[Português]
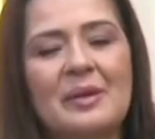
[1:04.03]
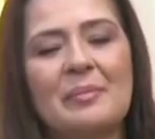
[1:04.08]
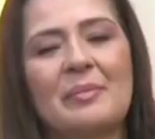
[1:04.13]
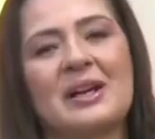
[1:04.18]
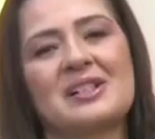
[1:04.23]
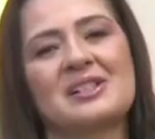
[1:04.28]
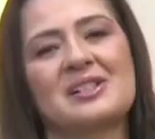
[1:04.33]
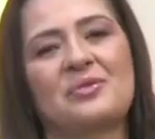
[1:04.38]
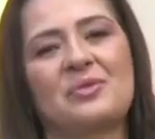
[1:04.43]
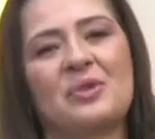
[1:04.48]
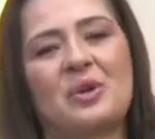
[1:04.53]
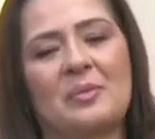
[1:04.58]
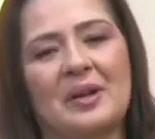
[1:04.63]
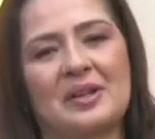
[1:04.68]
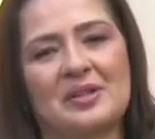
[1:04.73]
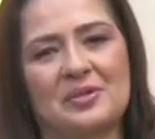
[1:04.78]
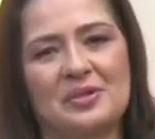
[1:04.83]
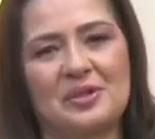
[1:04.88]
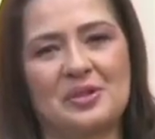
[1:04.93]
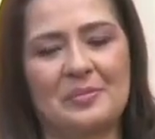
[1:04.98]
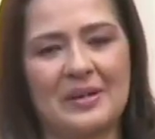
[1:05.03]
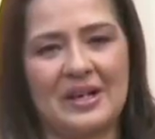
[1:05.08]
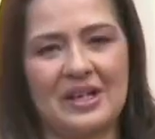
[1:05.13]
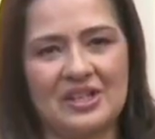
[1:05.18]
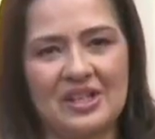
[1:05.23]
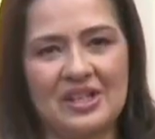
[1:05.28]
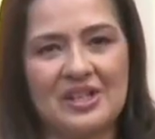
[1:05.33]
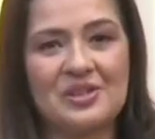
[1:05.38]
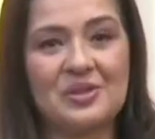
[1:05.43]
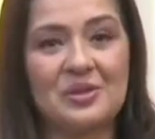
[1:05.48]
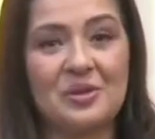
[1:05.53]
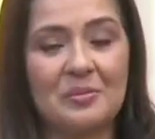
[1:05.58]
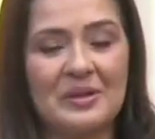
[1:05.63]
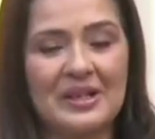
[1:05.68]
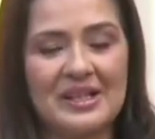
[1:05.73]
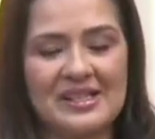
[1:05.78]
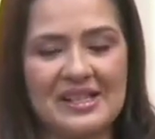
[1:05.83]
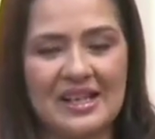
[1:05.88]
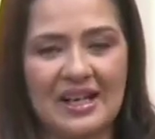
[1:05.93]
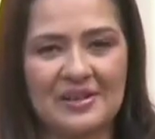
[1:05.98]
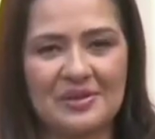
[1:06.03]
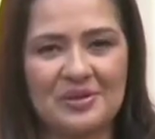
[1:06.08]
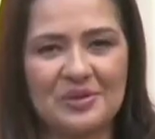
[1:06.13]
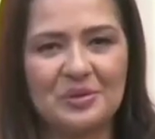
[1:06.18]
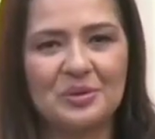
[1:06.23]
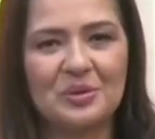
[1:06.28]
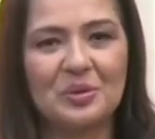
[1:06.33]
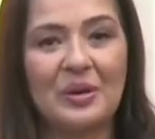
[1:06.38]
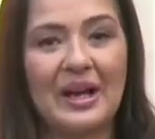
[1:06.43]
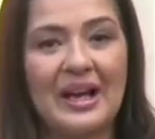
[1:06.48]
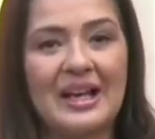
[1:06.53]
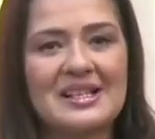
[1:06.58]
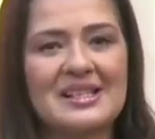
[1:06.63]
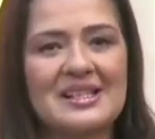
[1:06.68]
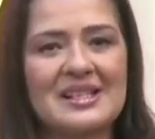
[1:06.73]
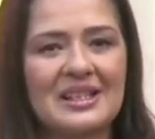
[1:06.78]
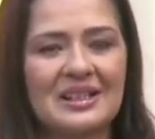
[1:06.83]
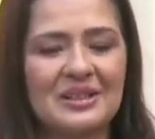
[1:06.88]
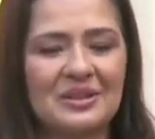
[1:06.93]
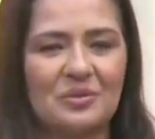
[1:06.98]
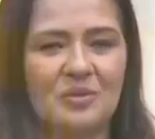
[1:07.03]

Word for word: mais informações para a gente sobre esse assunto é Sandro